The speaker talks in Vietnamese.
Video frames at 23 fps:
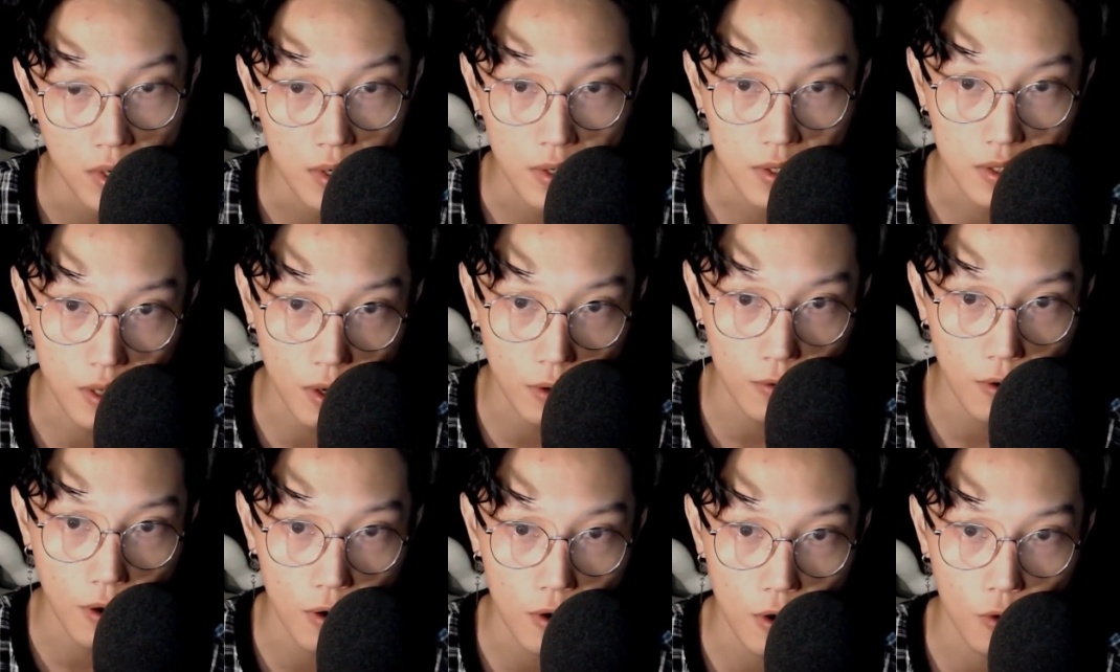
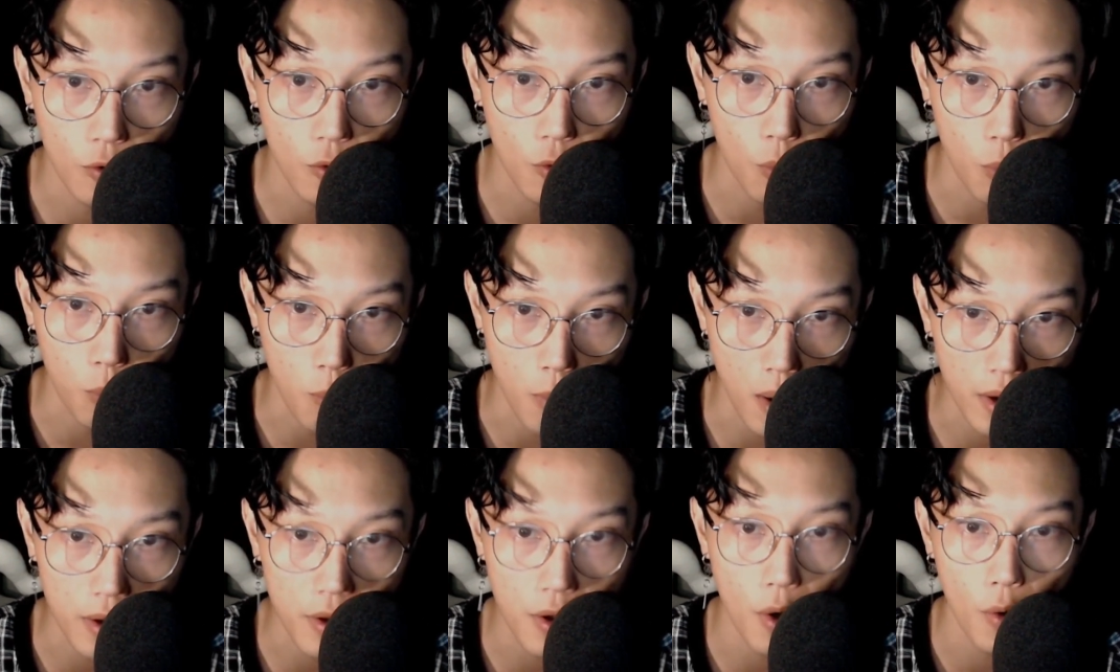Sau đó là cùng
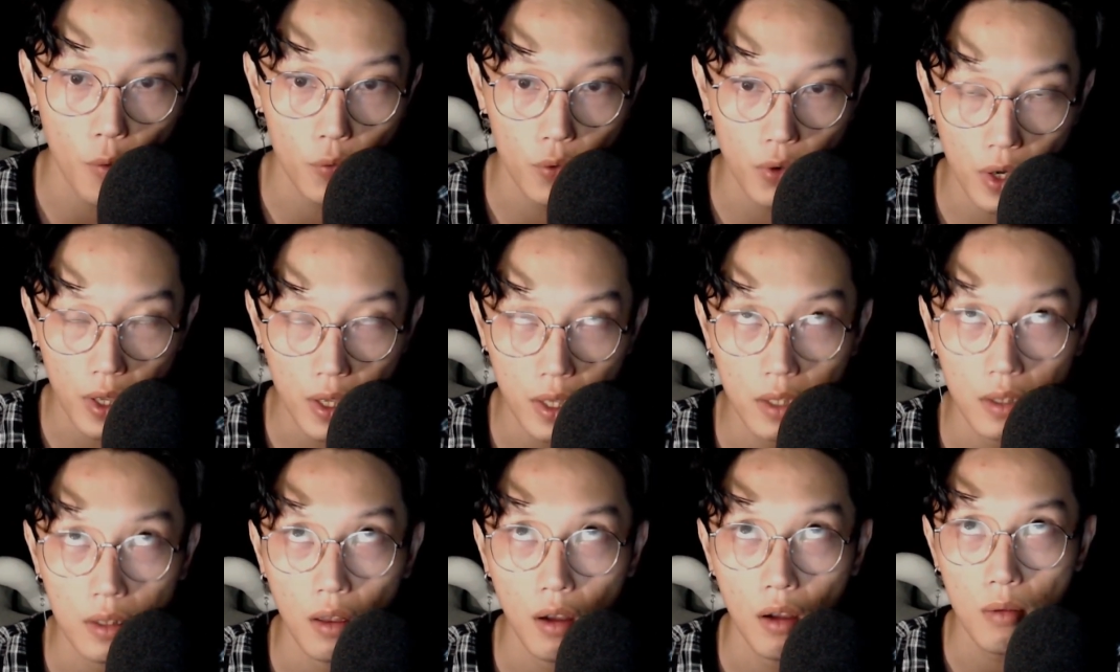bác dâu
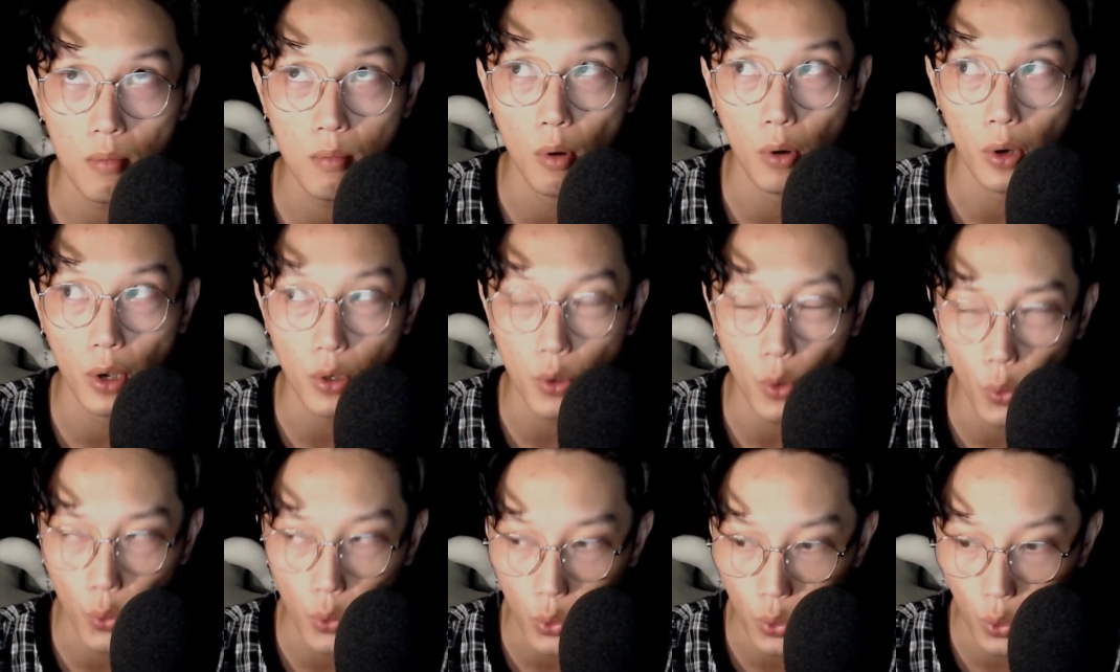đi tới một cái
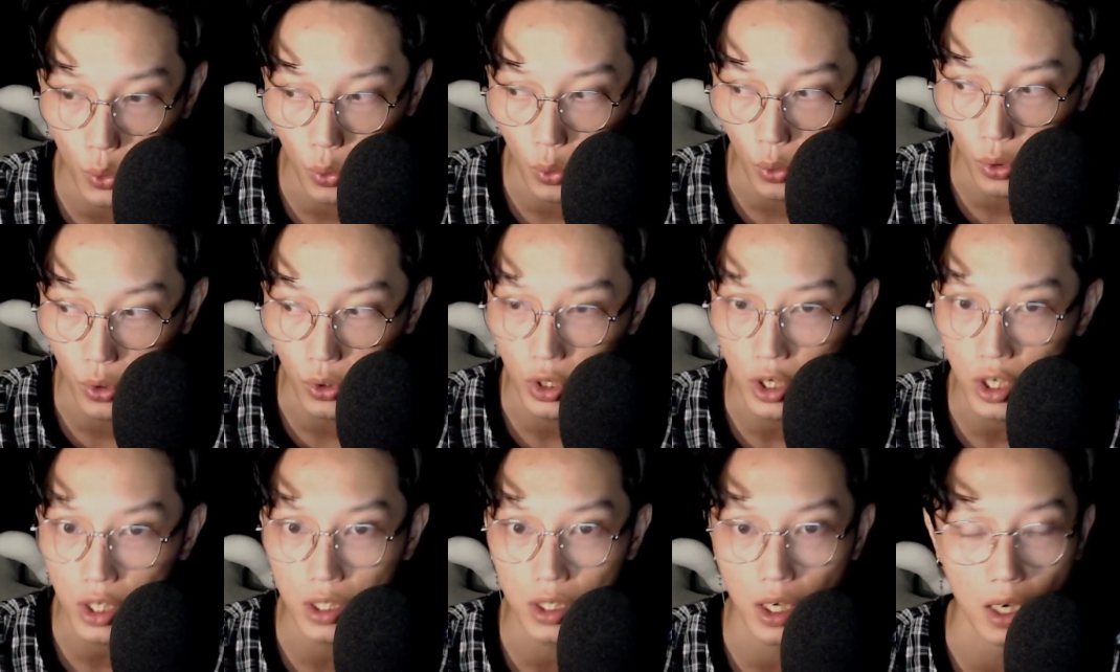ngôi chùa
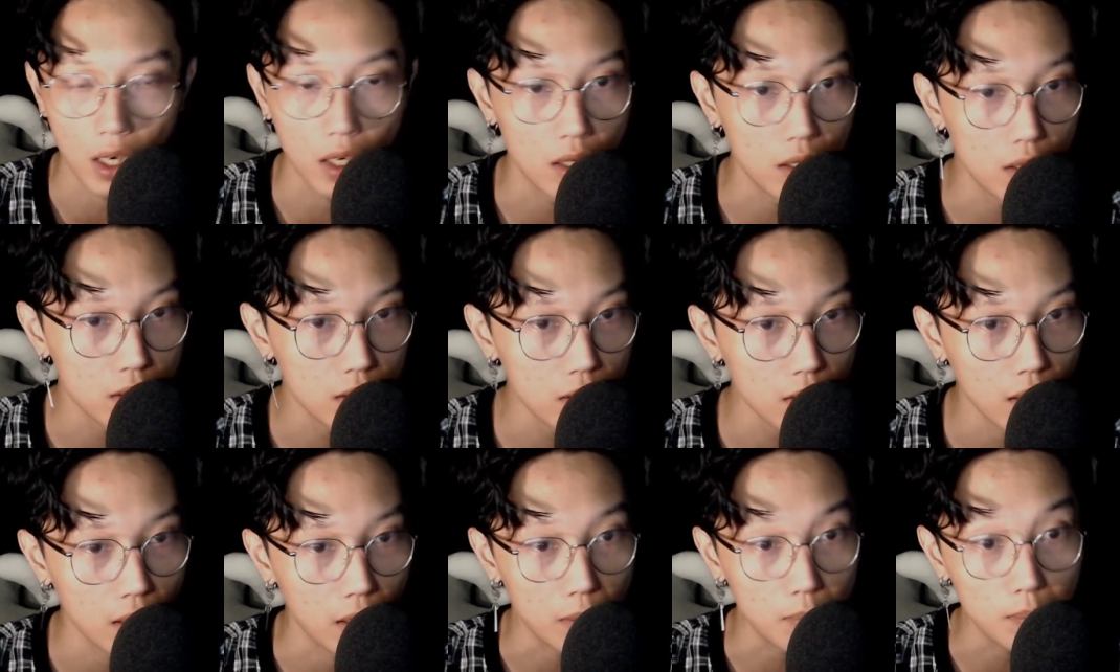rất là lớn
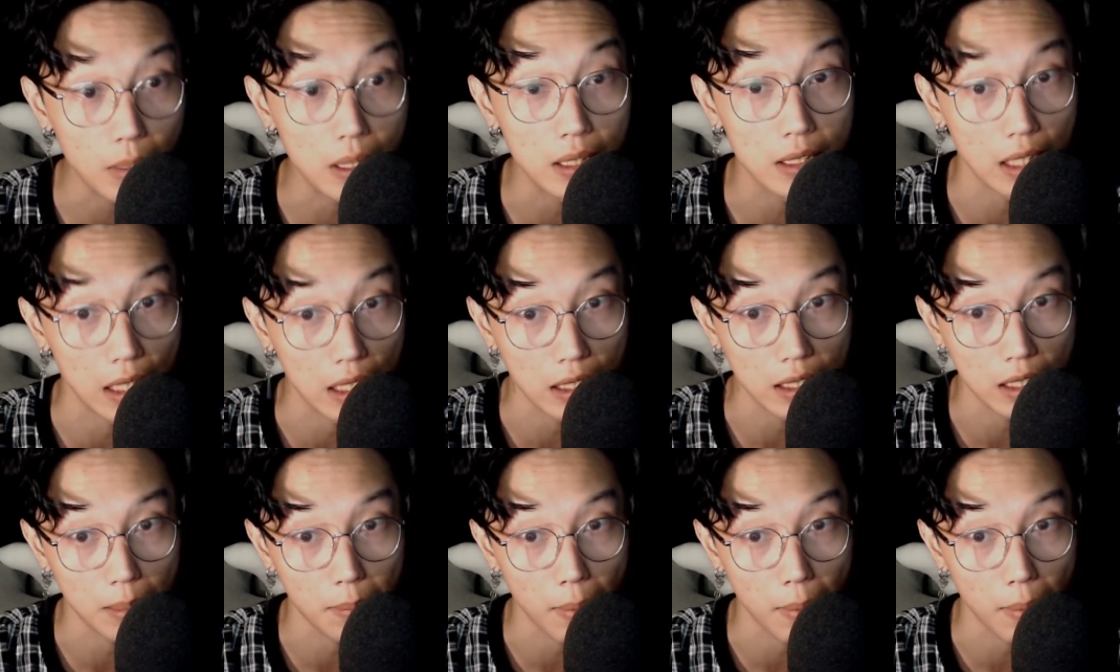ở Bình Định, thì